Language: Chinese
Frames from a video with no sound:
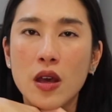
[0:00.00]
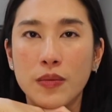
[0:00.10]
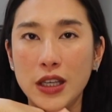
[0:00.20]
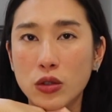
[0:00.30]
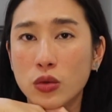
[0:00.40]

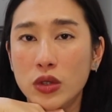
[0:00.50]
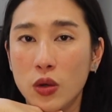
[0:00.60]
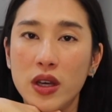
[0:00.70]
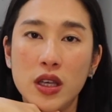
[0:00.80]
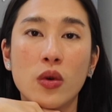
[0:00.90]
譬如，你
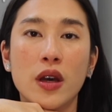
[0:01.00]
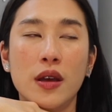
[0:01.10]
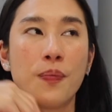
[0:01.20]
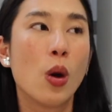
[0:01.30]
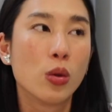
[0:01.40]
会以
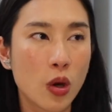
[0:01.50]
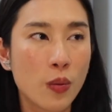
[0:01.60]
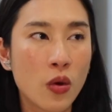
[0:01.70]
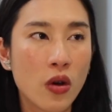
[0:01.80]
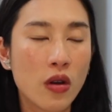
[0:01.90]
为红萝
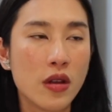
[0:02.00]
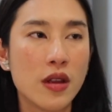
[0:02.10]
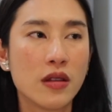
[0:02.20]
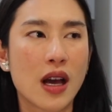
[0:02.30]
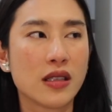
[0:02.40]
卜
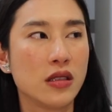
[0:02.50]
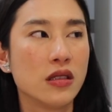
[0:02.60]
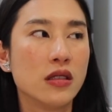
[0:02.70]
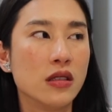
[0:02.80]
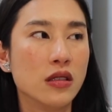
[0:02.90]
它
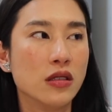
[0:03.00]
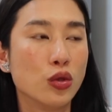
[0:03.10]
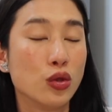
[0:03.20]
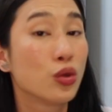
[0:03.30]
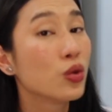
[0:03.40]
是
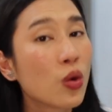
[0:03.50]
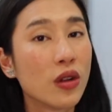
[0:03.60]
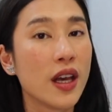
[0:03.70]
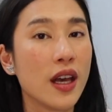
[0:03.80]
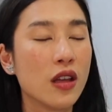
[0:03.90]
蔬果
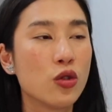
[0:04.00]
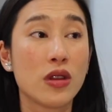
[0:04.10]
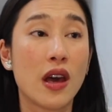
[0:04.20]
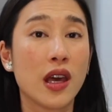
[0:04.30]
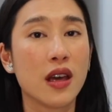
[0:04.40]
类，所以
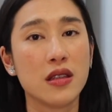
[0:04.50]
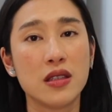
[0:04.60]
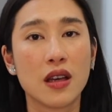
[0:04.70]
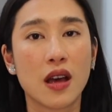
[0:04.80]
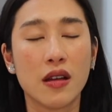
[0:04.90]
它应该很
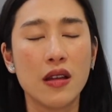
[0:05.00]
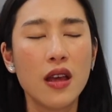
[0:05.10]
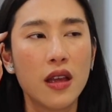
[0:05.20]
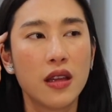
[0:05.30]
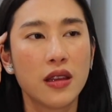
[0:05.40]
健康。
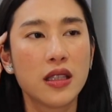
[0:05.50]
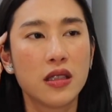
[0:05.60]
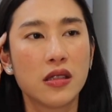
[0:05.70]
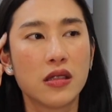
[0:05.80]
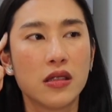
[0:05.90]
但
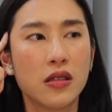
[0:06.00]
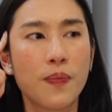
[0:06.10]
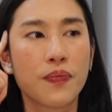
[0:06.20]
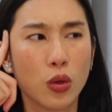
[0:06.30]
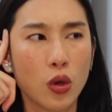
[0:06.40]
其实
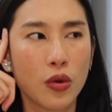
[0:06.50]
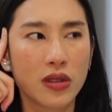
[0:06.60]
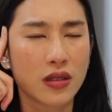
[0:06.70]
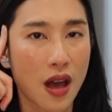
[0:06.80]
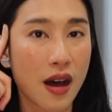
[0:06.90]
红萝卜
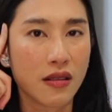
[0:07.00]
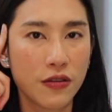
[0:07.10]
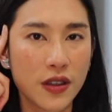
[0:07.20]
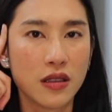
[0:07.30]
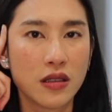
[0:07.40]
的糖
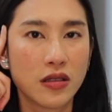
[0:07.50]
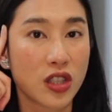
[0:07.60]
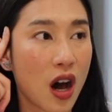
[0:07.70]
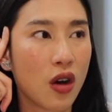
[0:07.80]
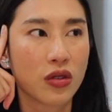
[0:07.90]
分
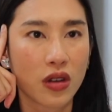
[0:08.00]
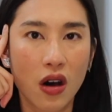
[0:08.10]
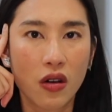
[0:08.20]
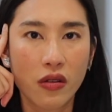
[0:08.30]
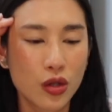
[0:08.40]
超
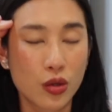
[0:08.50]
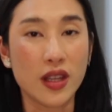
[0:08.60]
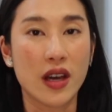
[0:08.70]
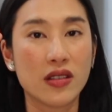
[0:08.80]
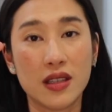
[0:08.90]
高，所以
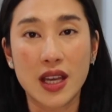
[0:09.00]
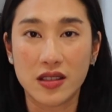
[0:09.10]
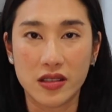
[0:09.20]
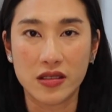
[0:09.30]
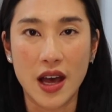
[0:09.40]
你要是一旦
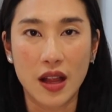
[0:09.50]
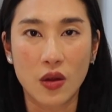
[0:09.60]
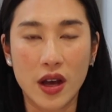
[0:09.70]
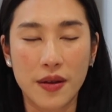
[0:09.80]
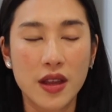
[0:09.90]
吃它的
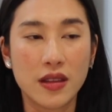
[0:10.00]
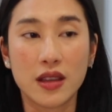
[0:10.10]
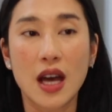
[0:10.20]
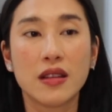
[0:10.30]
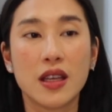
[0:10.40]
话，你
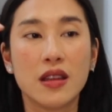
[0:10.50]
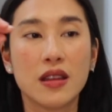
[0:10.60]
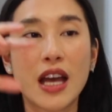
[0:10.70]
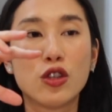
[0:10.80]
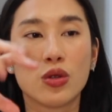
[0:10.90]
当天
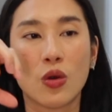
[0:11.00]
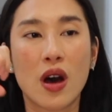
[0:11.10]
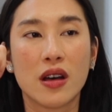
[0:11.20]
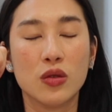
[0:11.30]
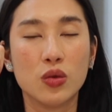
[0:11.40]
碳水化
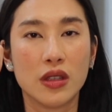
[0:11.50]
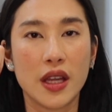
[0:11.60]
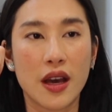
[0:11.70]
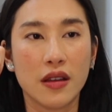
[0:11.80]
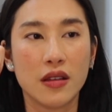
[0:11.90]
合物的
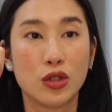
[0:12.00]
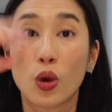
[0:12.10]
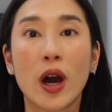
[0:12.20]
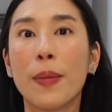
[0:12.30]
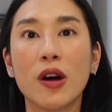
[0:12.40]
量就
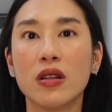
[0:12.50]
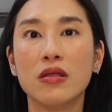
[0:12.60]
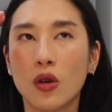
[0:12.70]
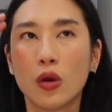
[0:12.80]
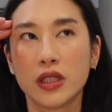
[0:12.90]
快要爆了。
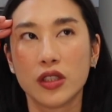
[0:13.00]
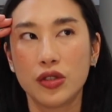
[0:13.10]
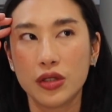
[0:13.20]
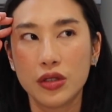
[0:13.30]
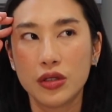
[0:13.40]
或者
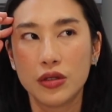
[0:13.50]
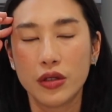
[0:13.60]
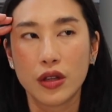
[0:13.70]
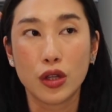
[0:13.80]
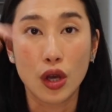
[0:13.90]
是
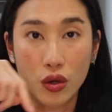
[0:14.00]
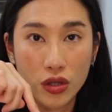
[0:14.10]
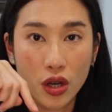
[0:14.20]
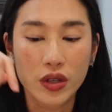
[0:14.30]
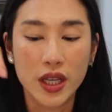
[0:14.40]
牛
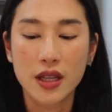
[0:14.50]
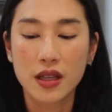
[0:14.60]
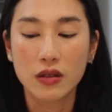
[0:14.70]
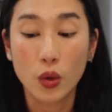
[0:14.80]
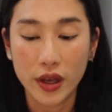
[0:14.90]
肉跟
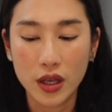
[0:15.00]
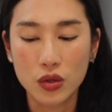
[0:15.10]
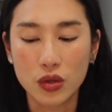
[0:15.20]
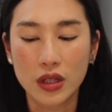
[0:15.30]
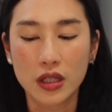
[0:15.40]
鲑
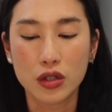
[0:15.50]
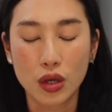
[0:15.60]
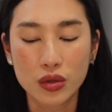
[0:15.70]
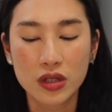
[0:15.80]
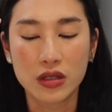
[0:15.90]
鱼的
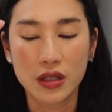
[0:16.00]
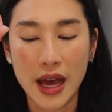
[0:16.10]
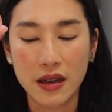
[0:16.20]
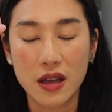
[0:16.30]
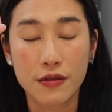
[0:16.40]
油脂
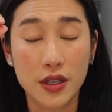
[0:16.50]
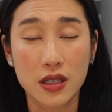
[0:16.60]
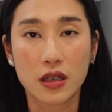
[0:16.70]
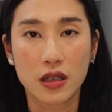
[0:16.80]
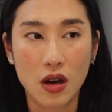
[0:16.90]
含量非
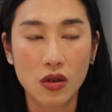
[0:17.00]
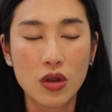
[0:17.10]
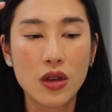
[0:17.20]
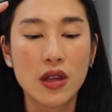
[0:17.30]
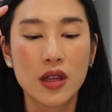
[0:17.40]
常的高，
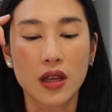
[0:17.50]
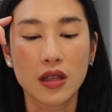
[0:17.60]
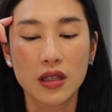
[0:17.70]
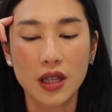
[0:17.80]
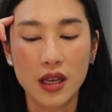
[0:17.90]
那你
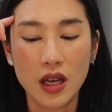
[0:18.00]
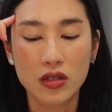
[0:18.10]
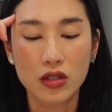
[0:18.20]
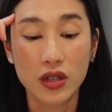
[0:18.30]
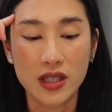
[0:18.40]
那天要
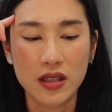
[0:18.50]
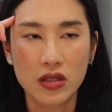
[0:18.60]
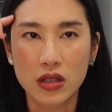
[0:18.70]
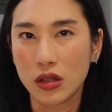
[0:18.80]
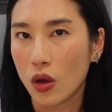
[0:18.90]
是有一餐
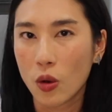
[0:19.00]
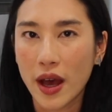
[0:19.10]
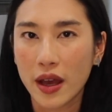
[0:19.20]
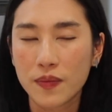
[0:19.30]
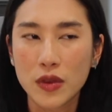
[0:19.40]
吃的牛
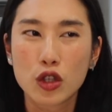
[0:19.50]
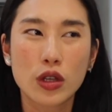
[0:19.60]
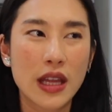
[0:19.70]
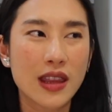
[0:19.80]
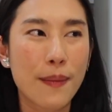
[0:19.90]
排，虽
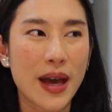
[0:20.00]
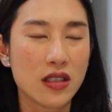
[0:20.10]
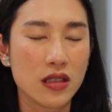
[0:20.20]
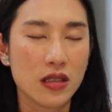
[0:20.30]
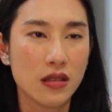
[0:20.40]
然蛋白
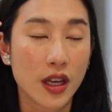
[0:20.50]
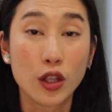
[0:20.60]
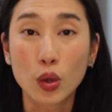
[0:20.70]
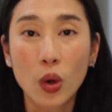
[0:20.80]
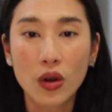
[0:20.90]
质很
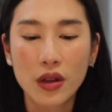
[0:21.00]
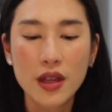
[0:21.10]
多，